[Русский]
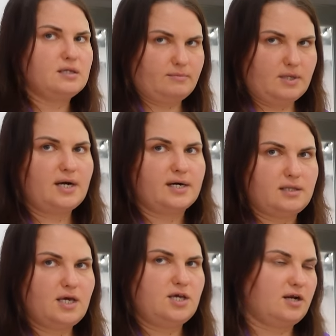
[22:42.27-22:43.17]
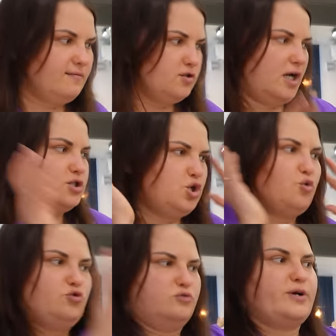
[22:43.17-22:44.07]
там, да, контейнер, не вот
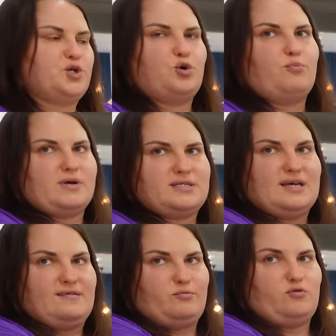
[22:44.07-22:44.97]
кастрюлю с борщом поставили,